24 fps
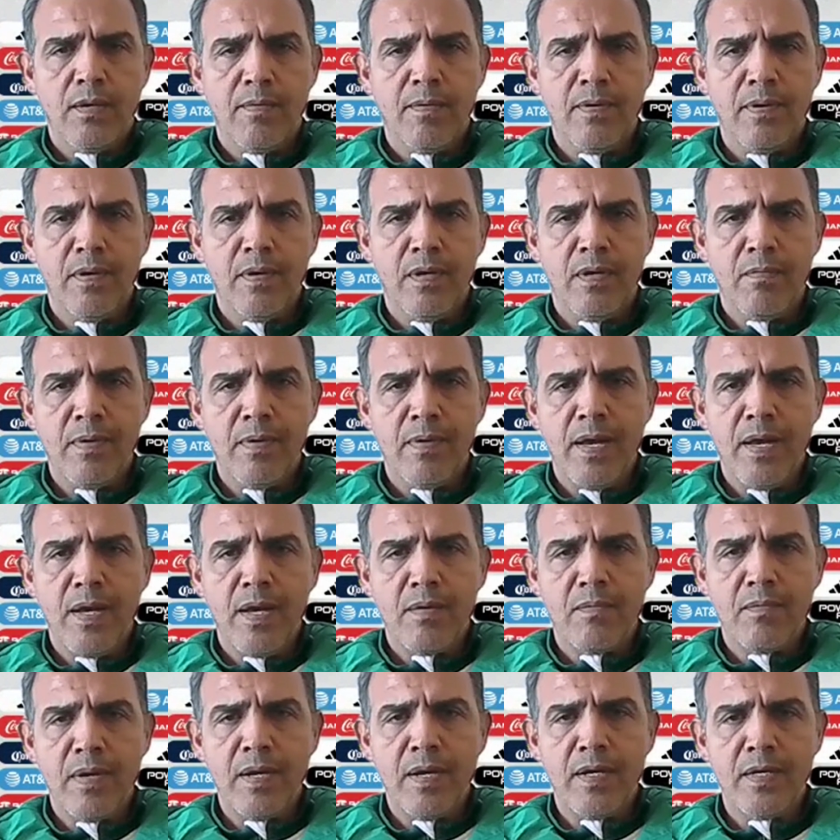que
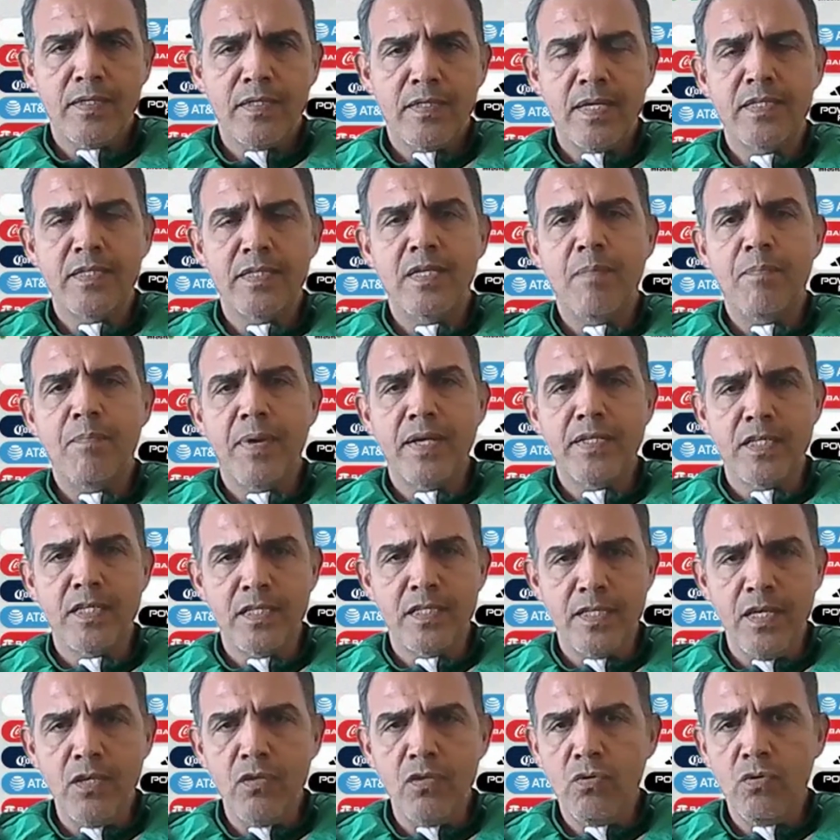va, va, este, siempre ha
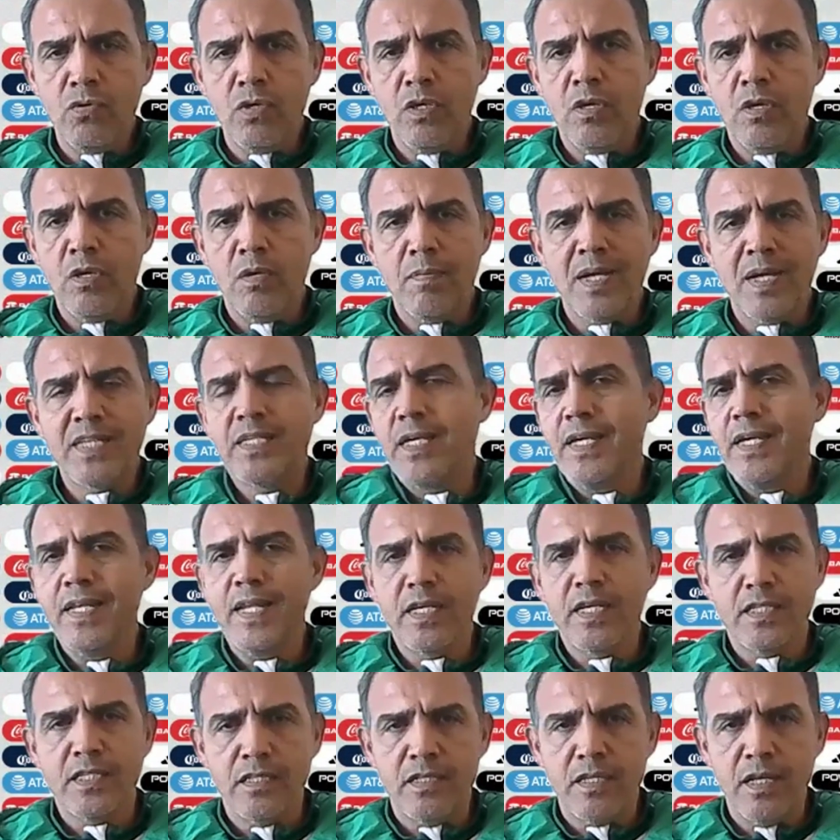existido y va a
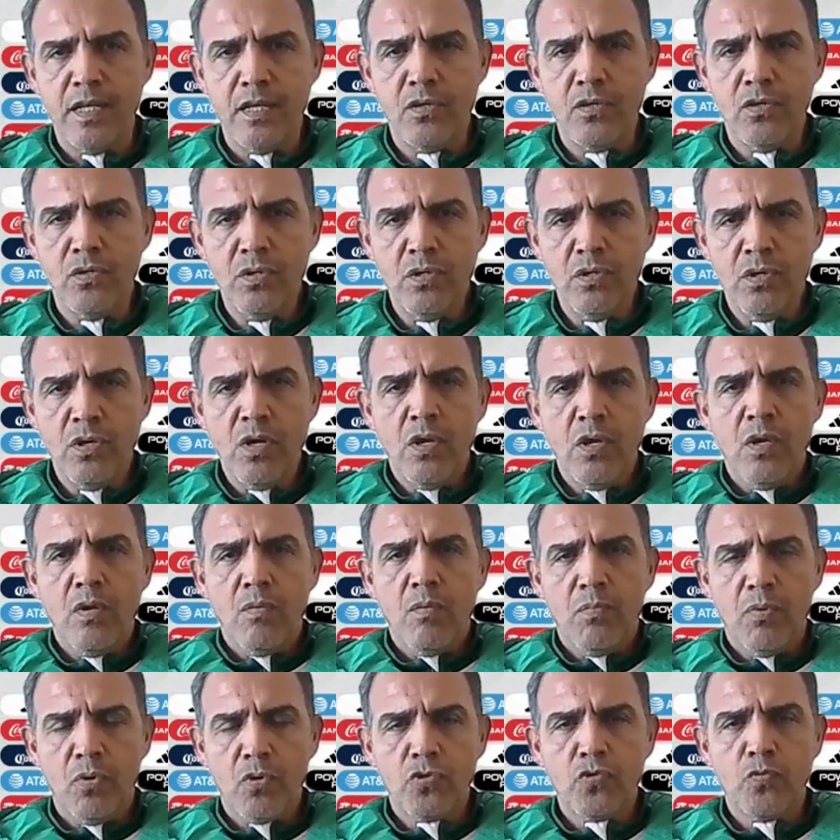seguir existiendo.
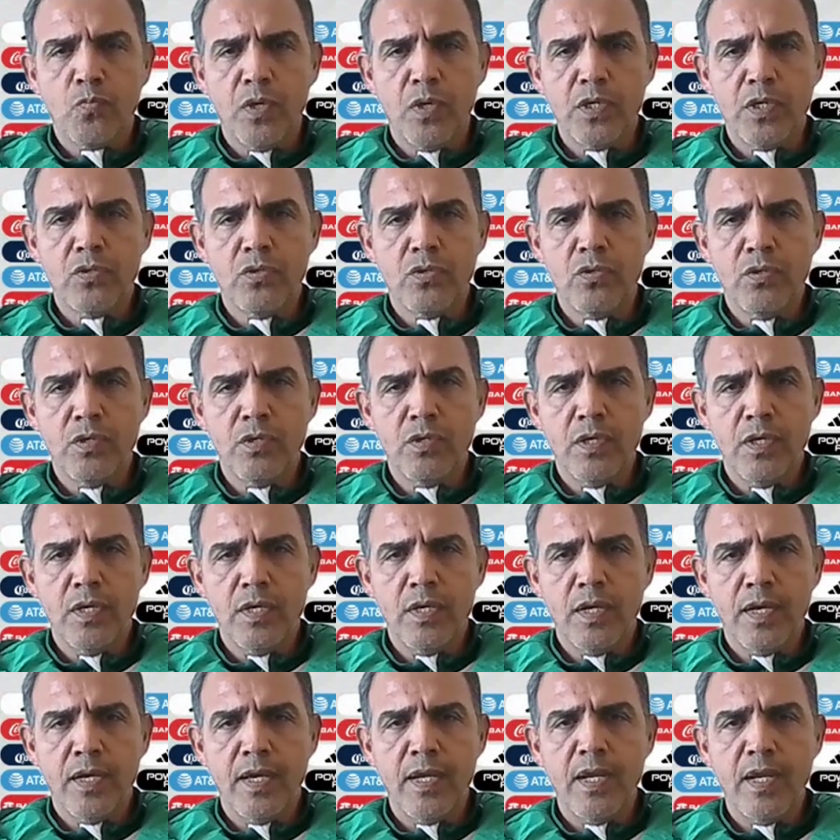Por supuesto,
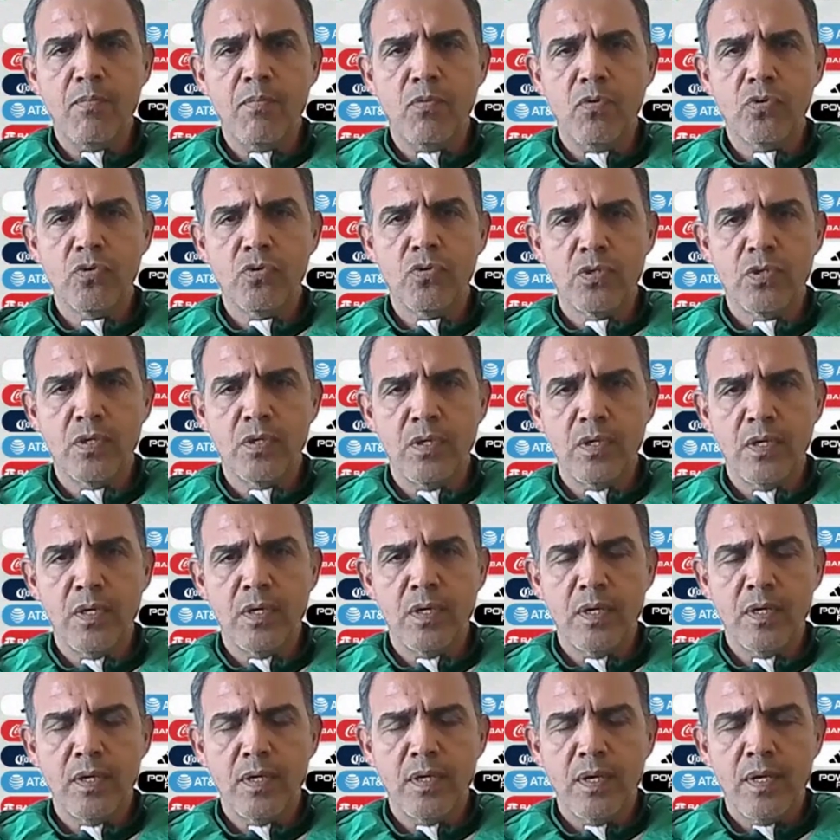eh, queremos
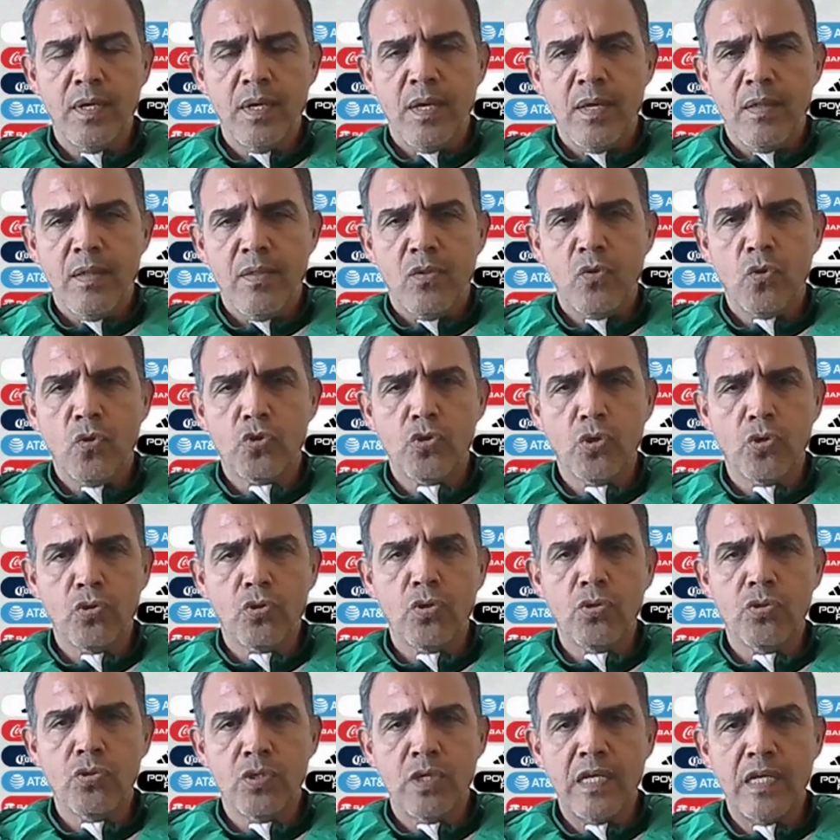eh,
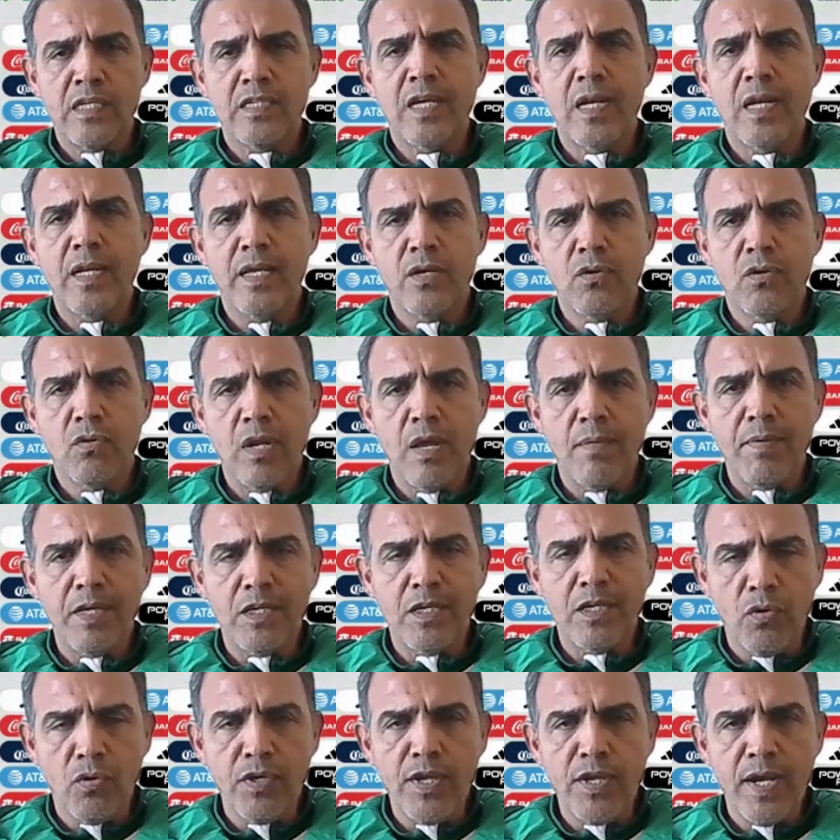nosotros salir con la
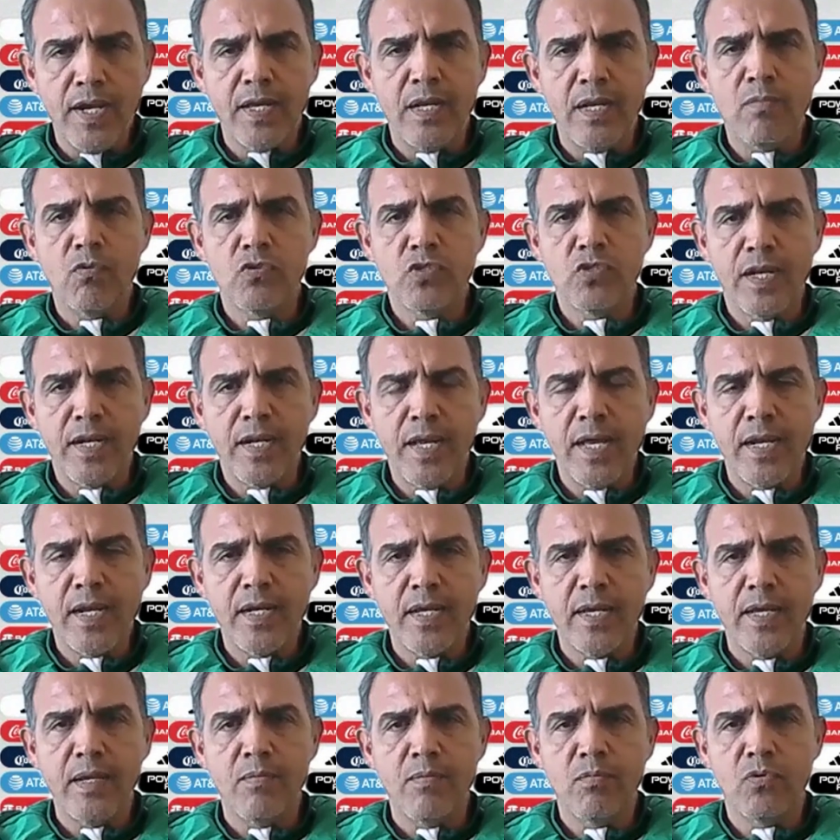victoria, queremos
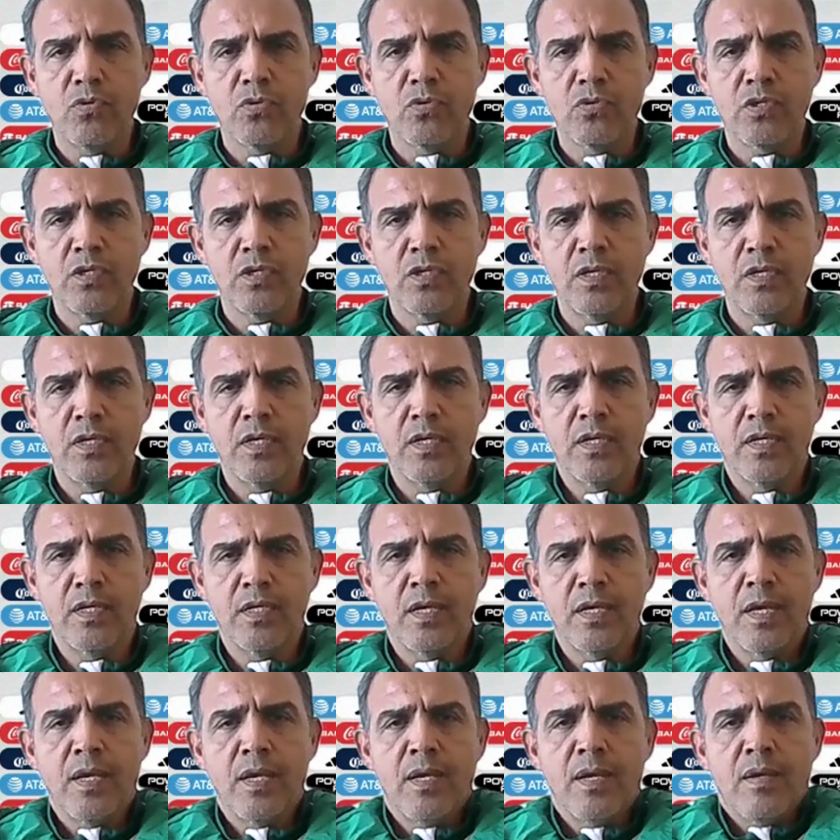ganar, queremos
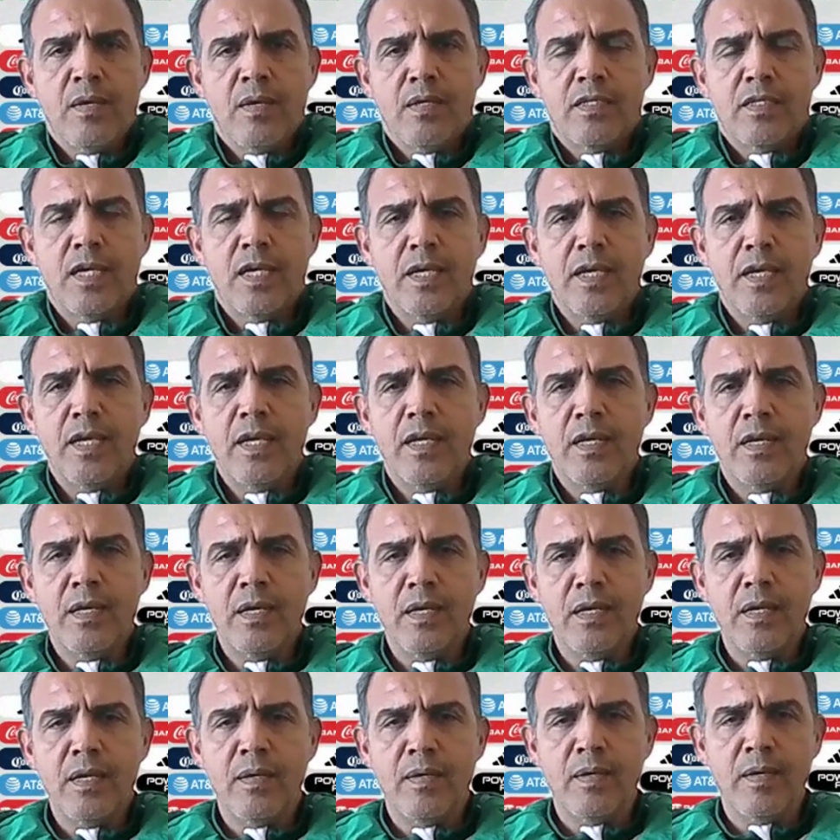seguir
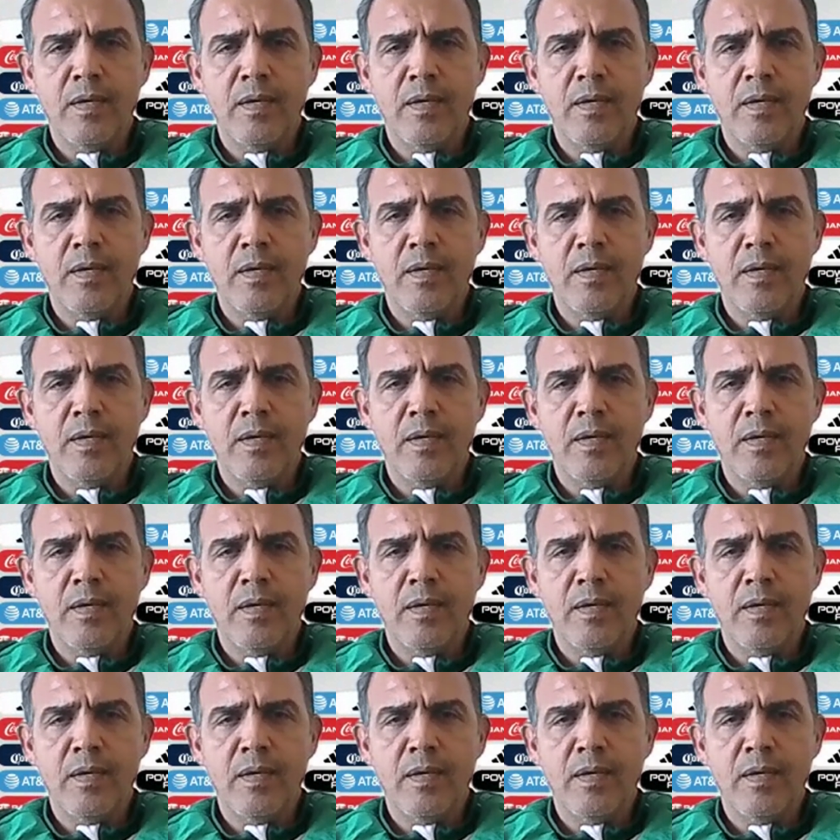